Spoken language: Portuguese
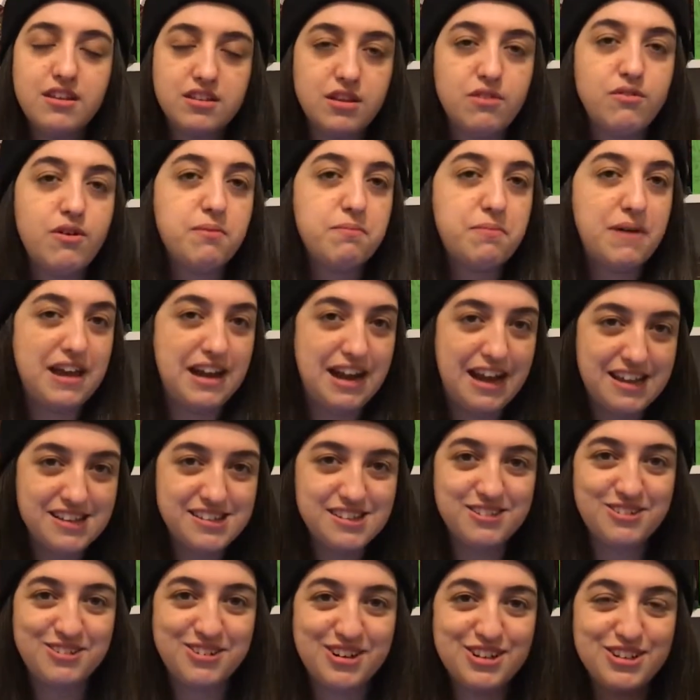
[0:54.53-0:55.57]
não
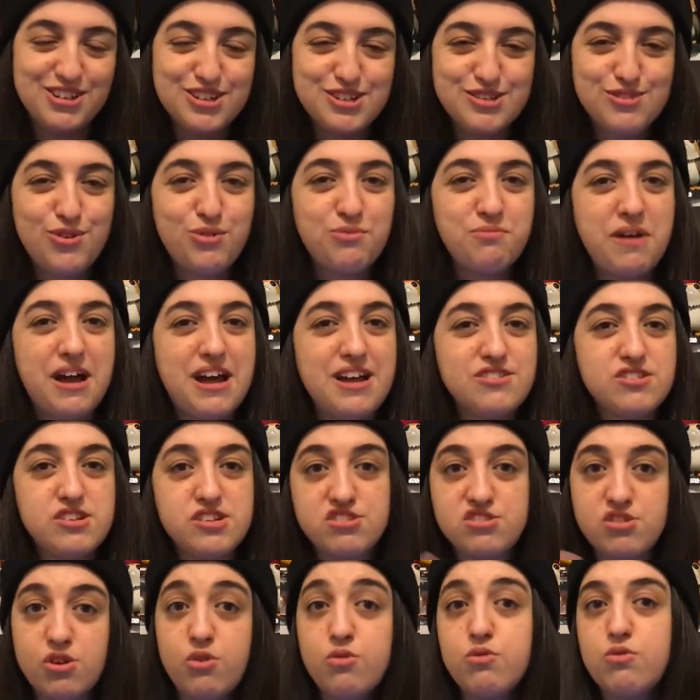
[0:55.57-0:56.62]
aparecem durante as
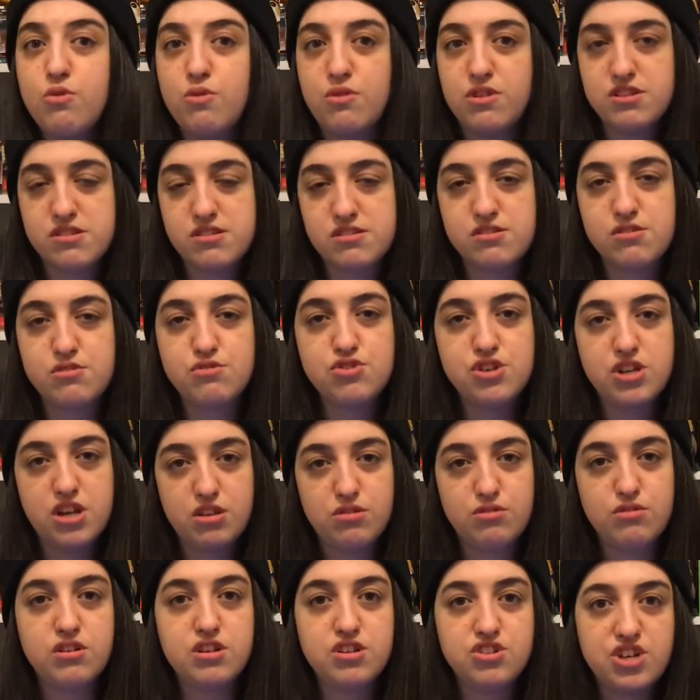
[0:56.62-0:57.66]
filmagens ou coisas que o
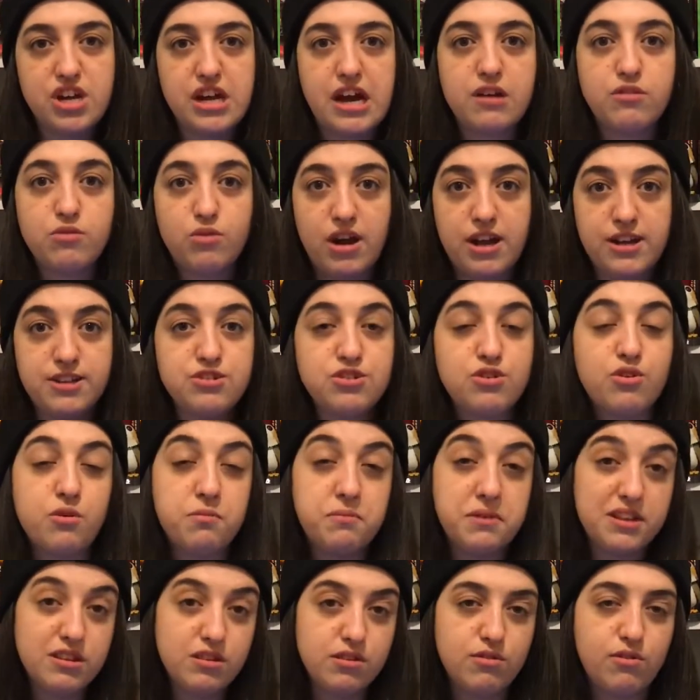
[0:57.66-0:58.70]
diretor Edgar Wright
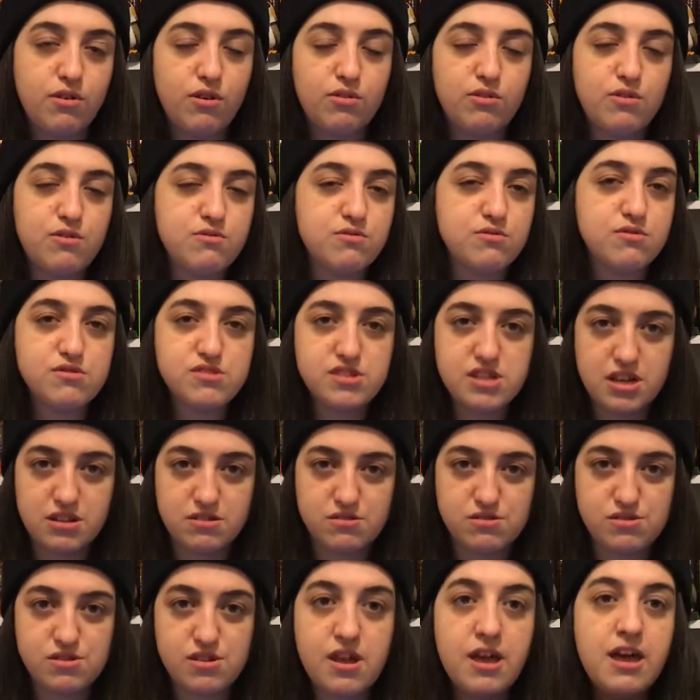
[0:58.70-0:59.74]
comentou ao longo dos
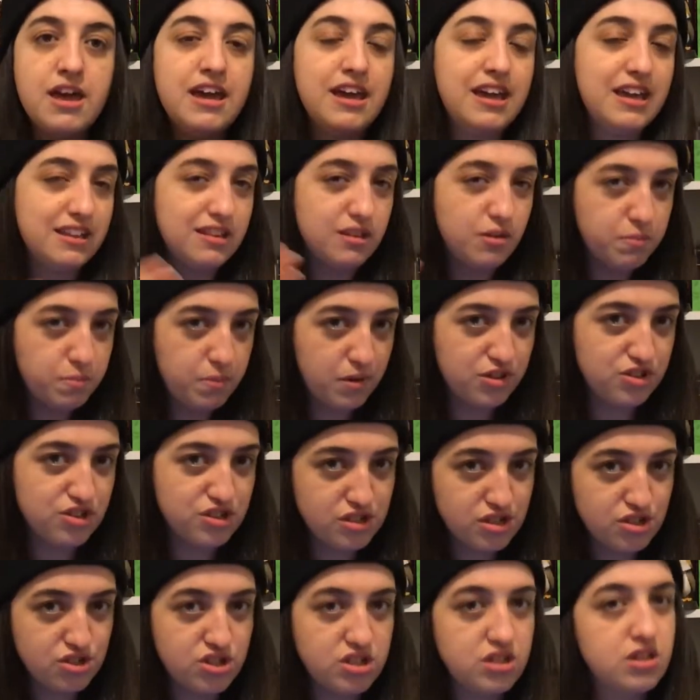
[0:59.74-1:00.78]
anos. Então pode
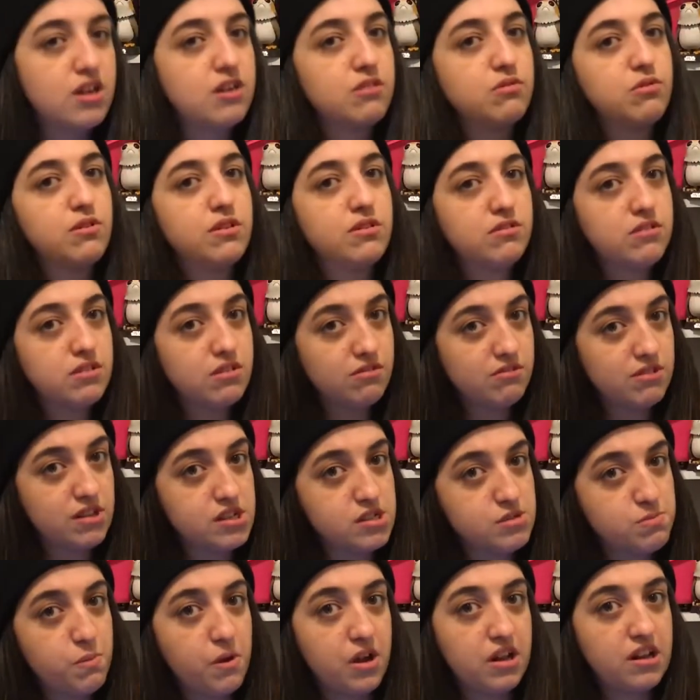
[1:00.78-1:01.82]
assistir tranquilo que não tem
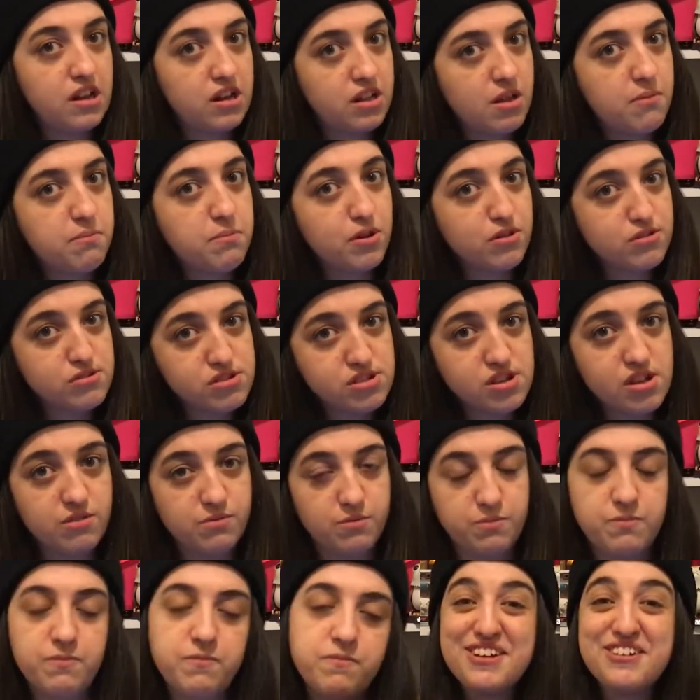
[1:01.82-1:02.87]
spoiler da
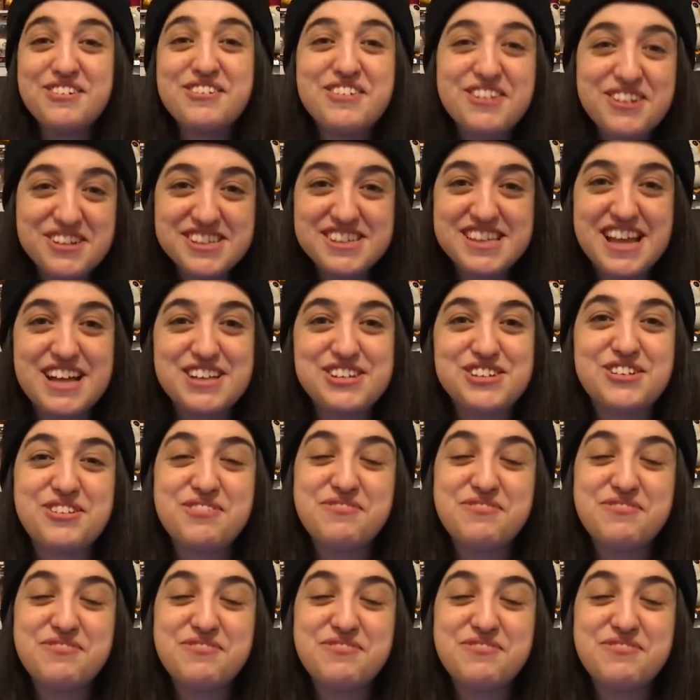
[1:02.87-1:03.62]
produção. Então a curiosidade